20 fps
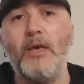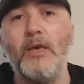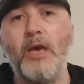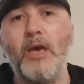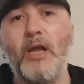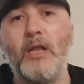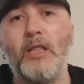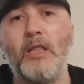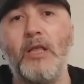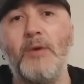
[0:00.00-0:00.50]

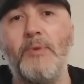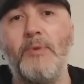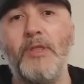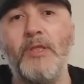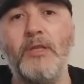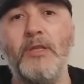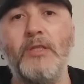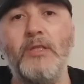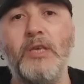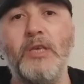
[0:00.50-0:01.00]

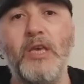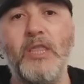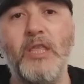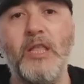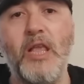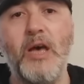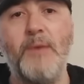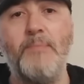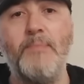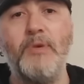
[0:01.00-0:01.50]
yargılamanın
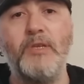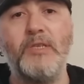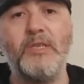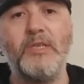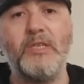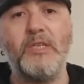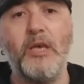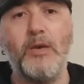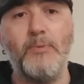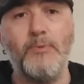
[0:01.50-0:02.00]

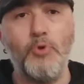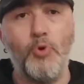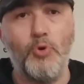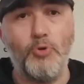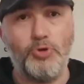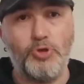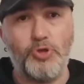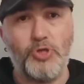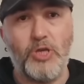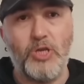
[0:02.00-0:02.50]
yenilenmesi sebebini
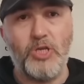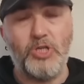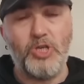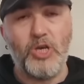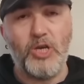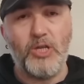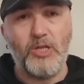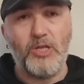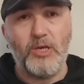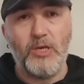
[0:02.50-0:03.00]

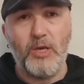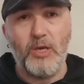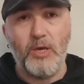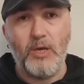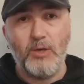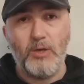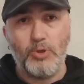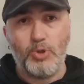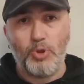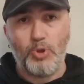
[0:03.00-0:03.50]
oluşturacağını
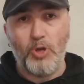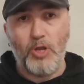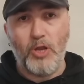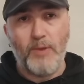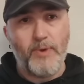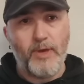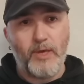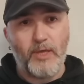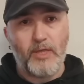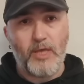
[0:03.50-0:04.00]

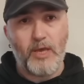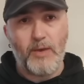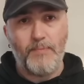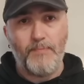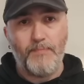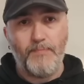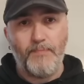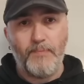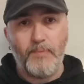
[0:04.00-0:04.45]
söylemekte